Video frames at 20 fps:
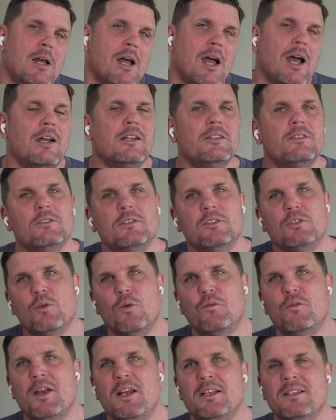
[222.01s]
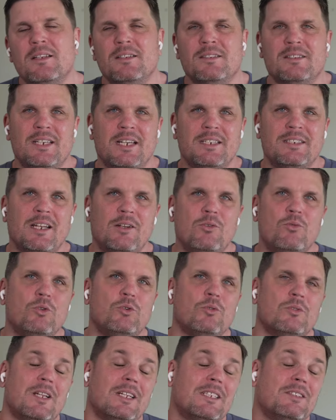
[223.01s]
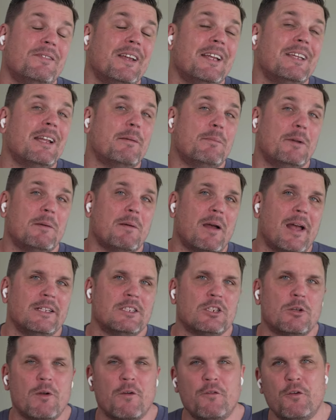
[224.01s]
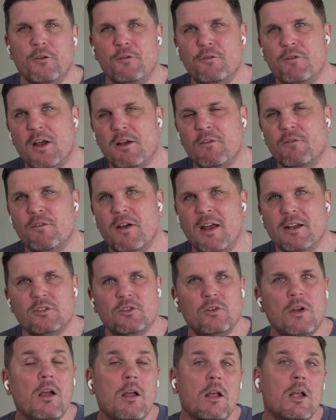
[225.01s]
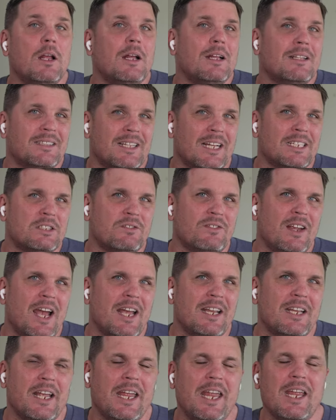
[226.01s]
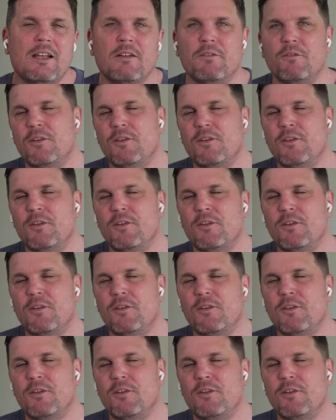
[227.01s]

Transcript: Also insofern ja. sehr, sehr gut. Und das wären dann mit einem 1,5-fachen Faktor, das wäre ein Regen.